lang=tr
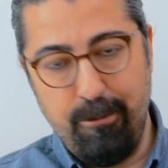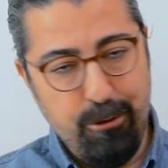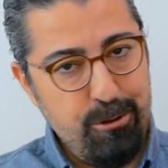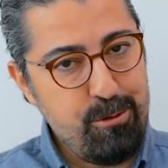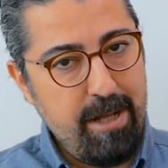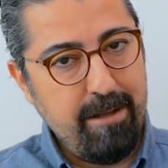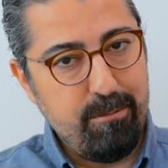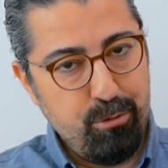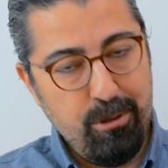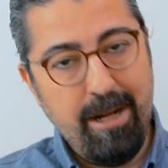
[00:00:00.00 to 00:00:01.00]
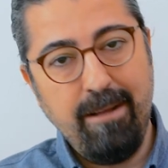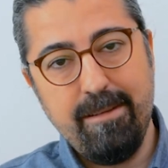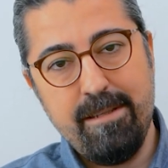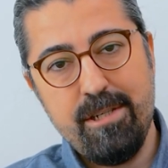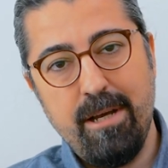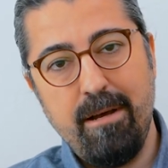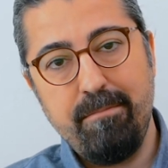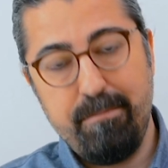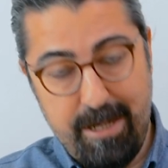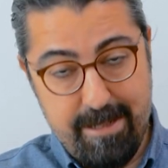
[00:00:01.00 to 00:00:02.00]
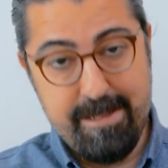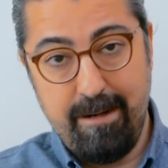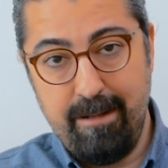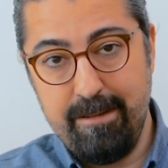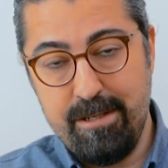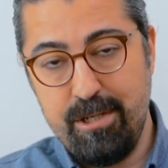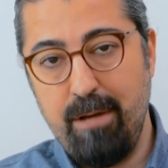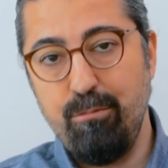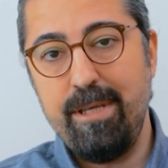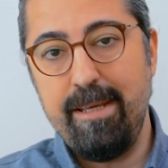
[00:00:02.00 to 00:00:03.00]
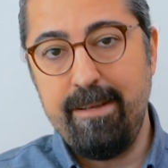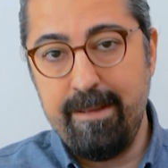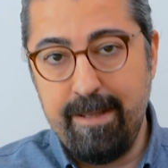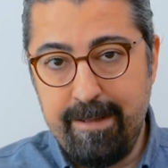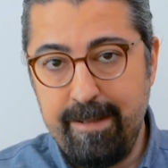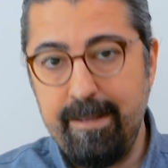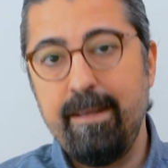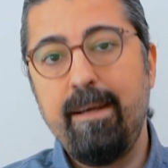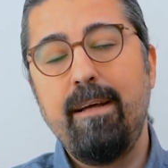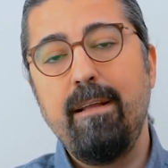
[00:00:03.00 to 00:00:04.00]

O yüzden de bugün anlatacağım, birazdan anlatacağım bu 7 nedeni